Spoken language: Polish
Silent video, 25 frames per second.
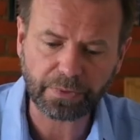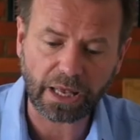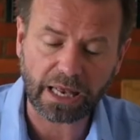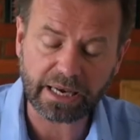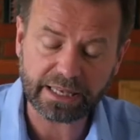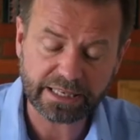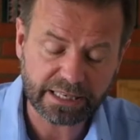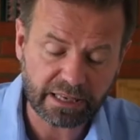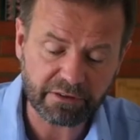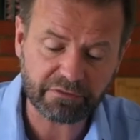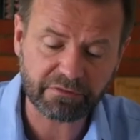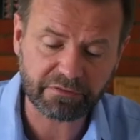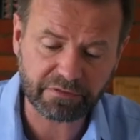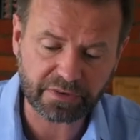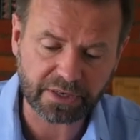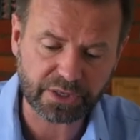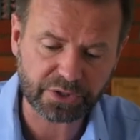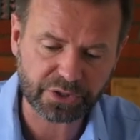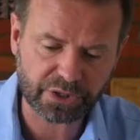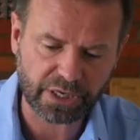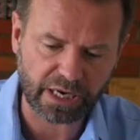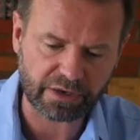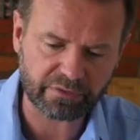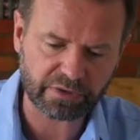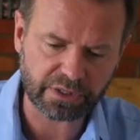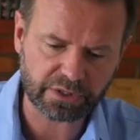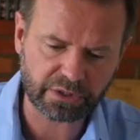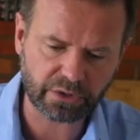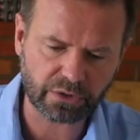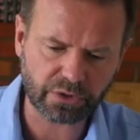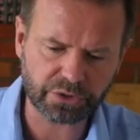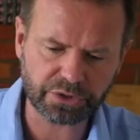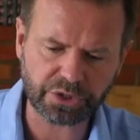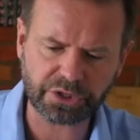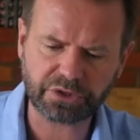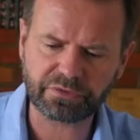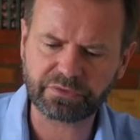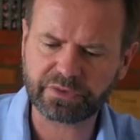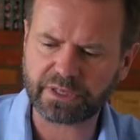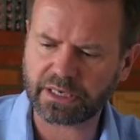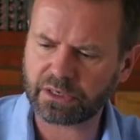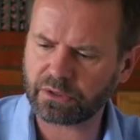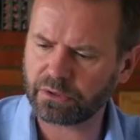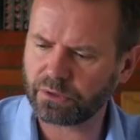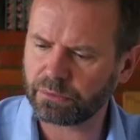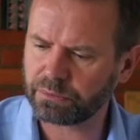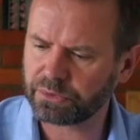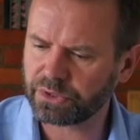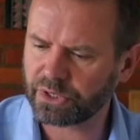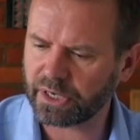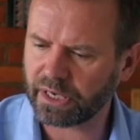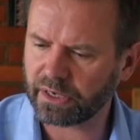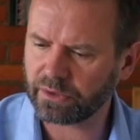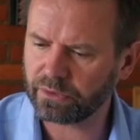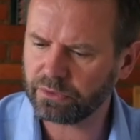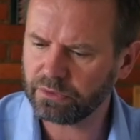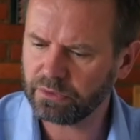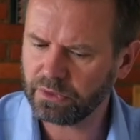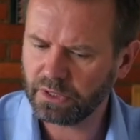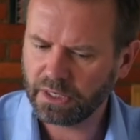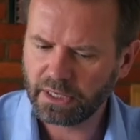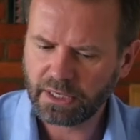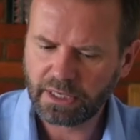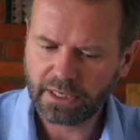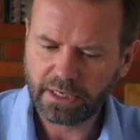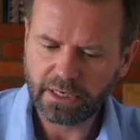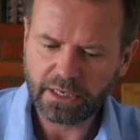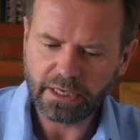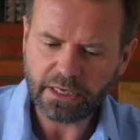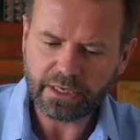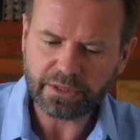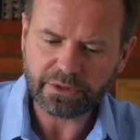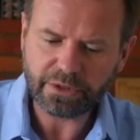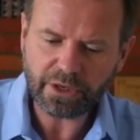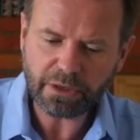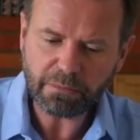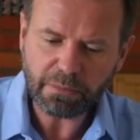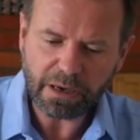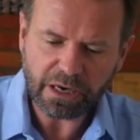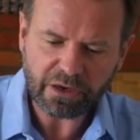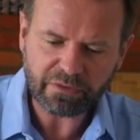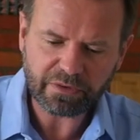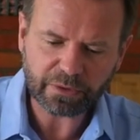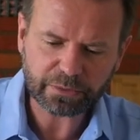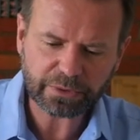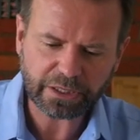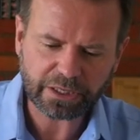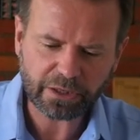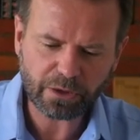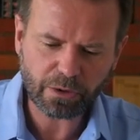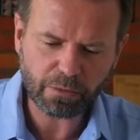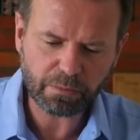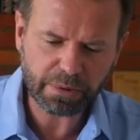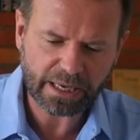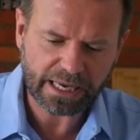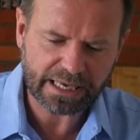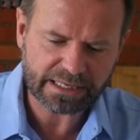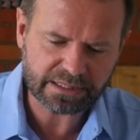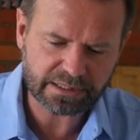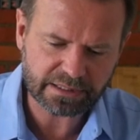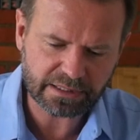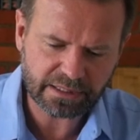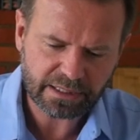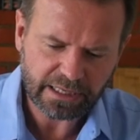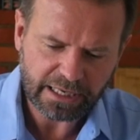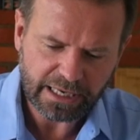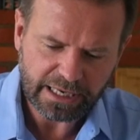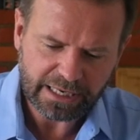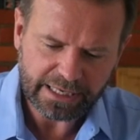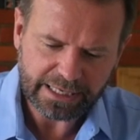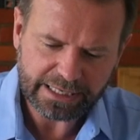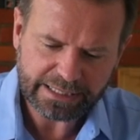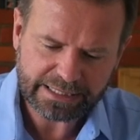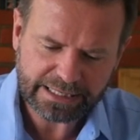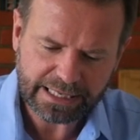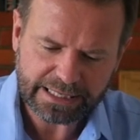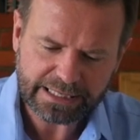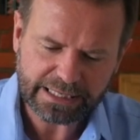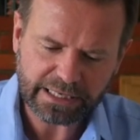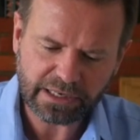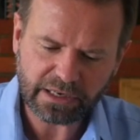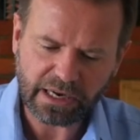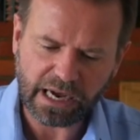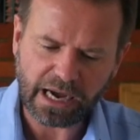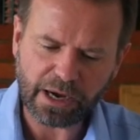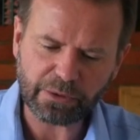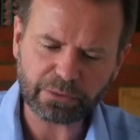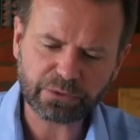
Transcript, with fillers: ale nie w Warszawie, tylko gdzieś w Tarnobrzegu. No i malował takie obrazy. I ten jego